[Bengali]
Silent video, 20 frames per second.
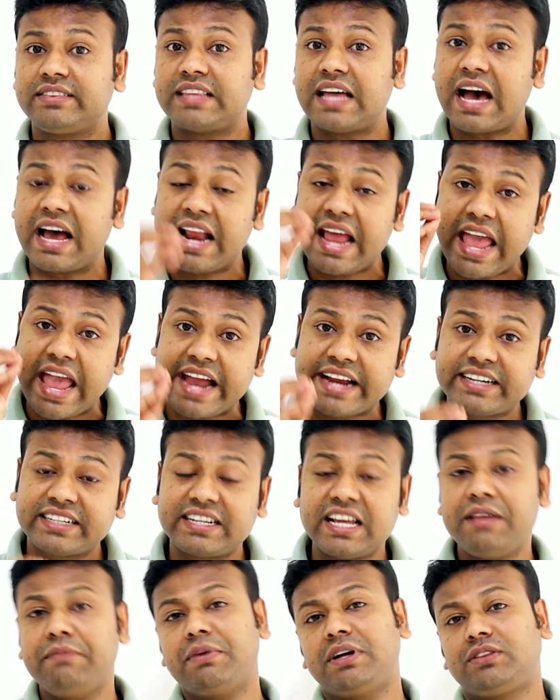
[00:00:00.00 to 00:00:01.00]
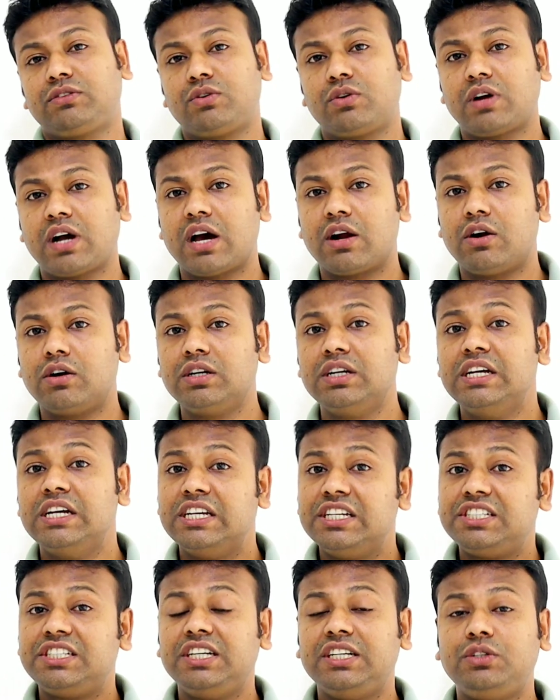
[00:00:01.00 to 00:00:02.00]
তার একটাই মাত্র কারণ
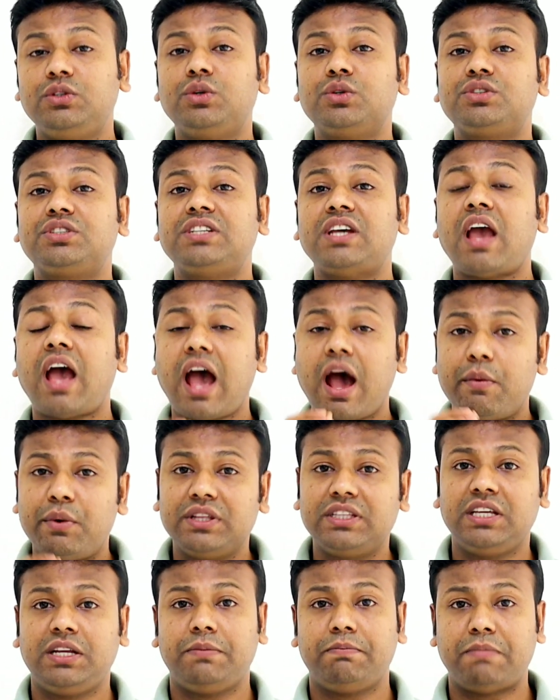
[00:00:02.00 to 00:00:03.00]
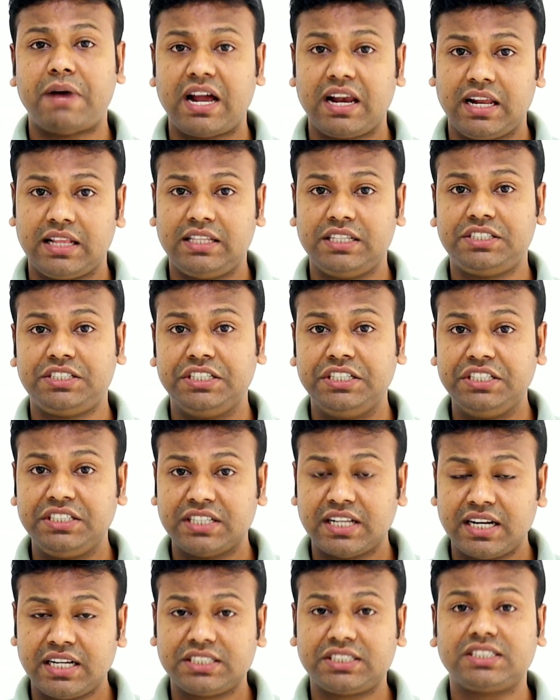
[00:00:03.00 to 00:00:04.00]
সেটি হচ্ছে আমাদের বাংলাদেশ
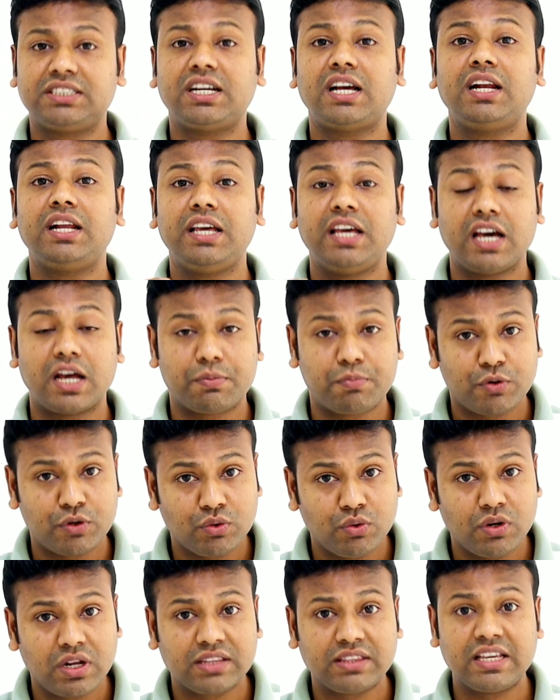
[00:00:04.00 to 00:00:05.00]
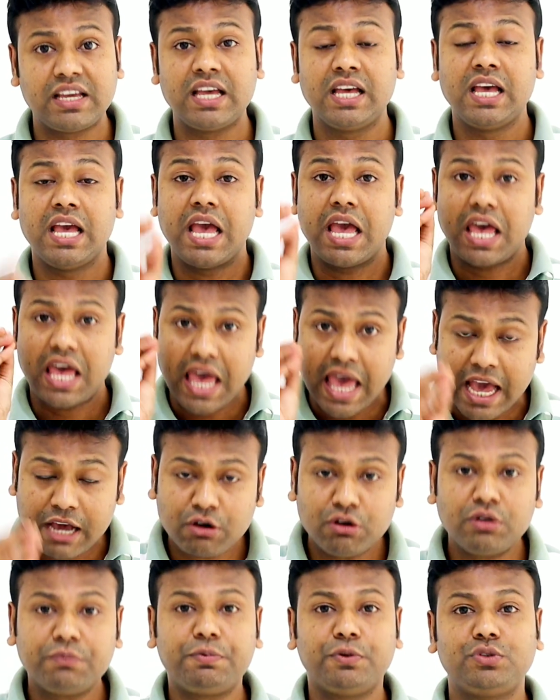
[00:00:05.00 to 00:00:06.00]
ইন্টারন্যাশনাল এয়ারপোর্টগুলোতে
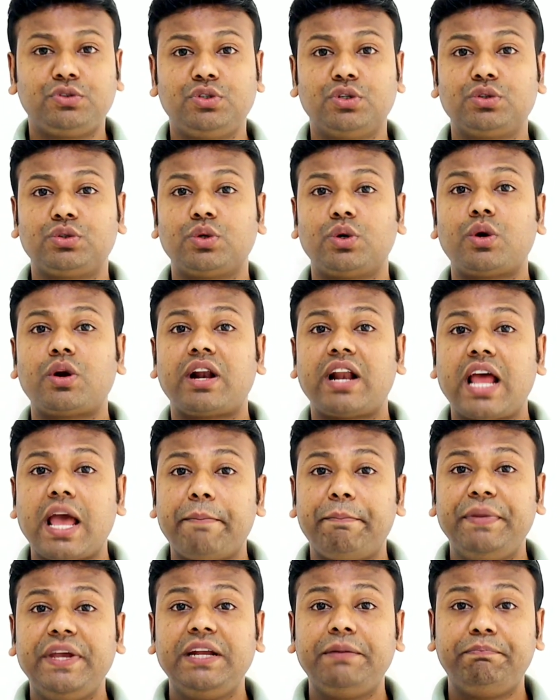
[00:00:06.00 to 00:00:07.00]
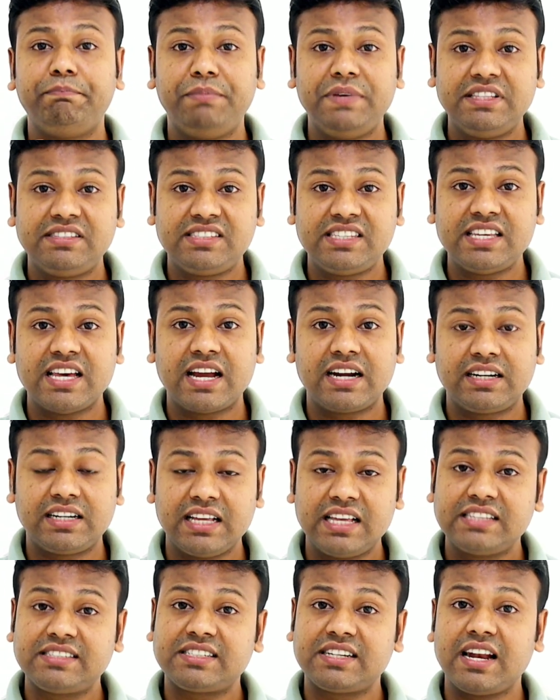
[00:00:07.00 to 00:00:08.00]
এখন পর্যন্ত র্যাপিড পিসিআর
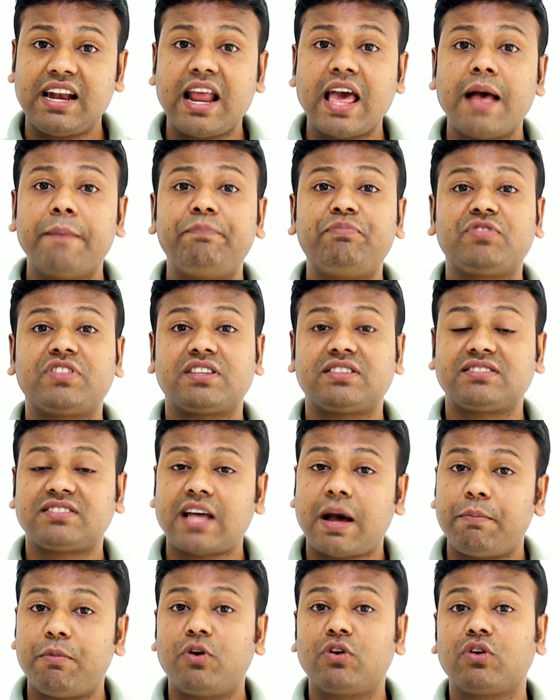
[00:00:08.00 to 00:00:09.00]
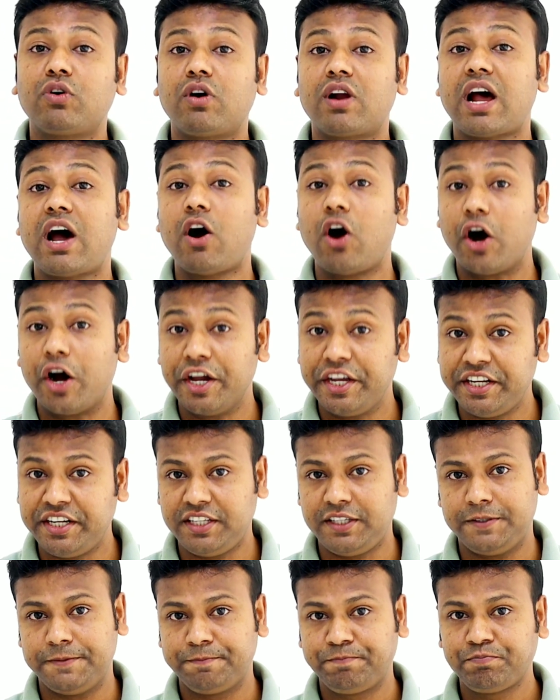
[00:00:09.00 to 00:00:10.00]
টেস্ট ল্যাব স্থাপন করা
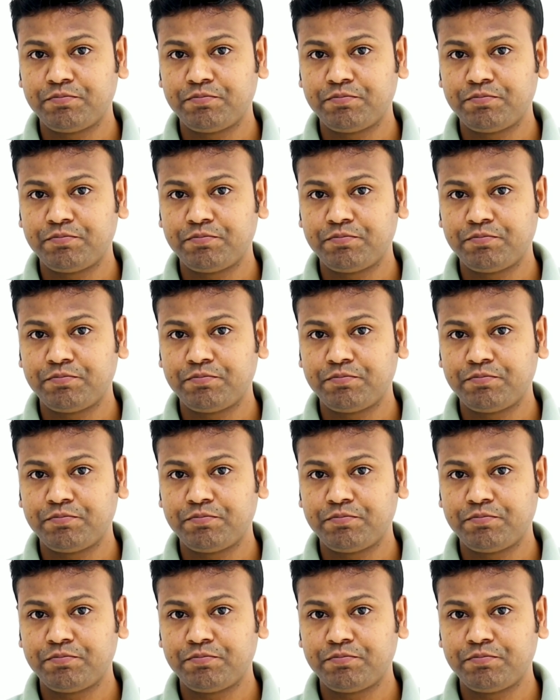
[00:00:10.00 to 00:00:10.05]
হয়নি